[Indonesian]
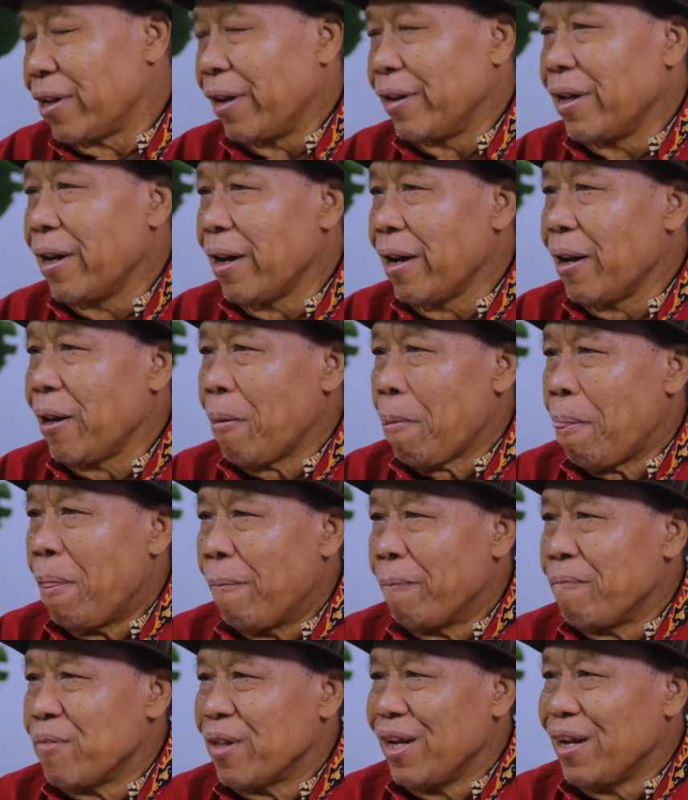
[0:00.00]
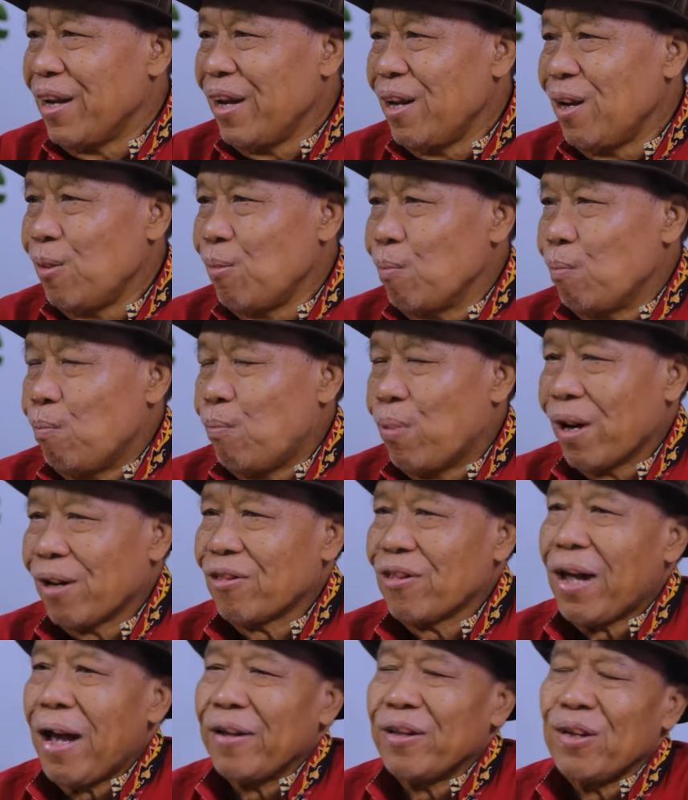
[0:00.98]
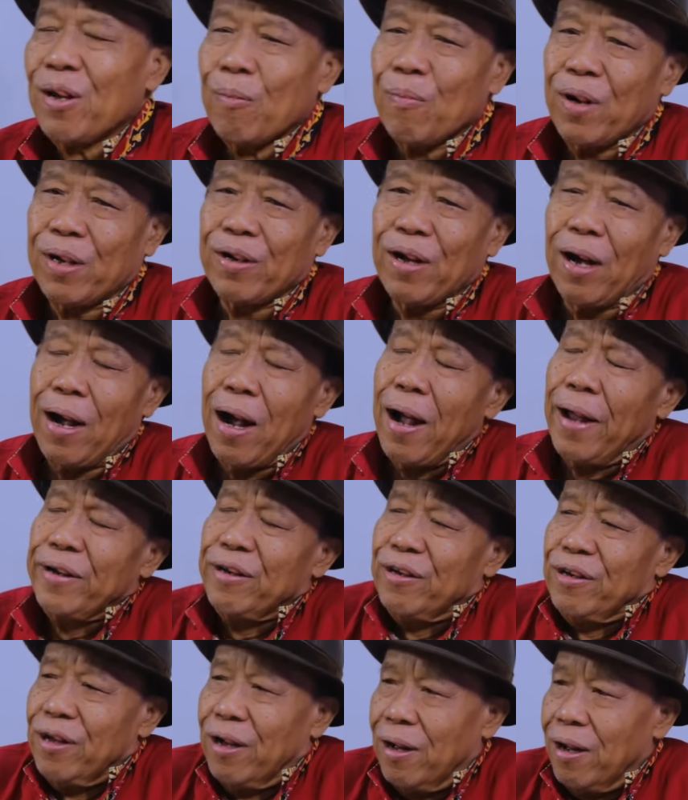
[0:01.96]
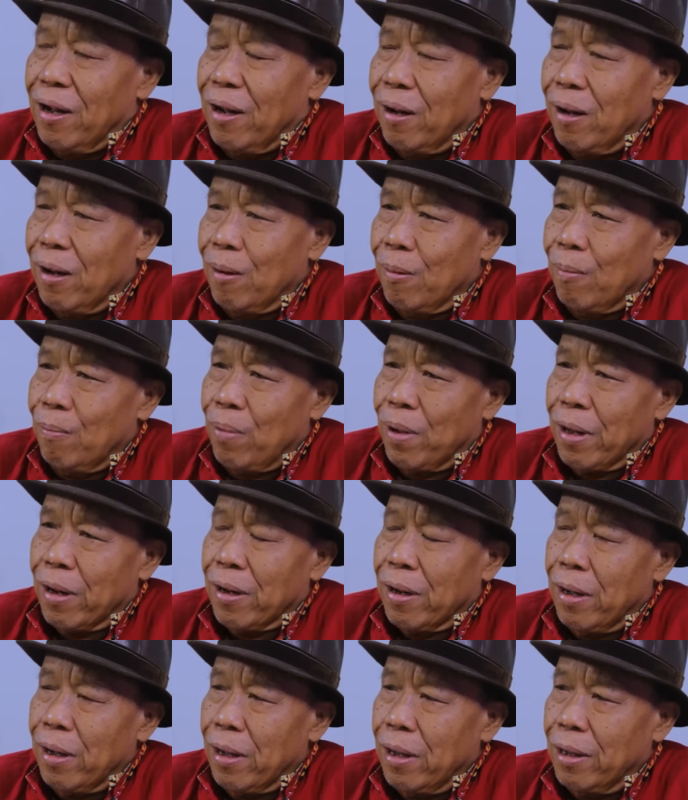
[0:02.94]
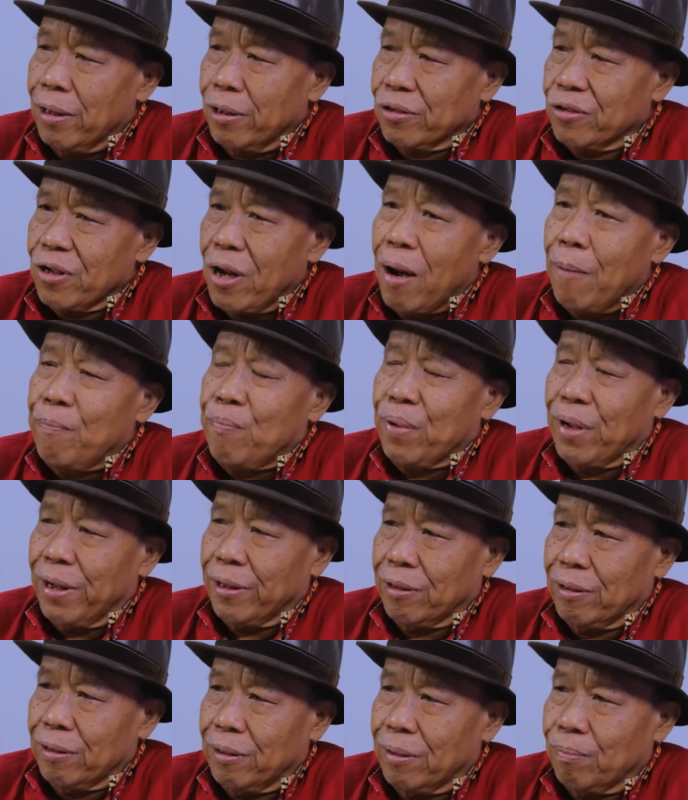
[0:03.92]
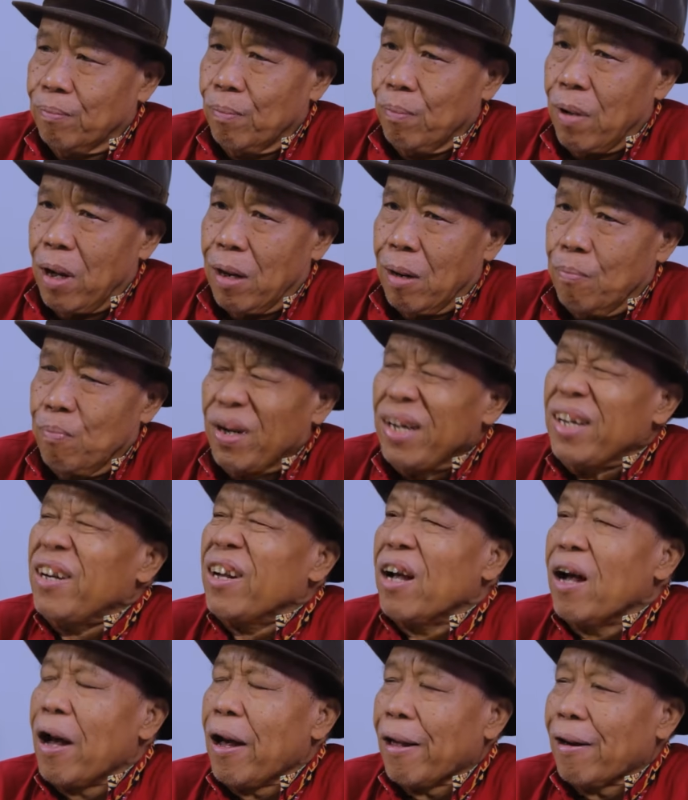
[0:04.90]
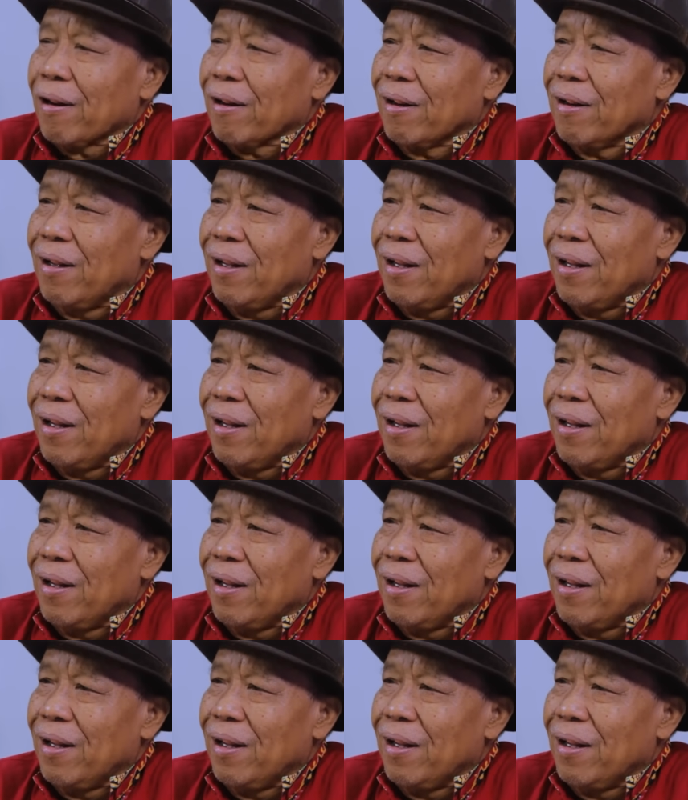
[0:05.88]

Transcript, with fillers: saya ingin bertanya pada Anda, para sahabat, para pendengar,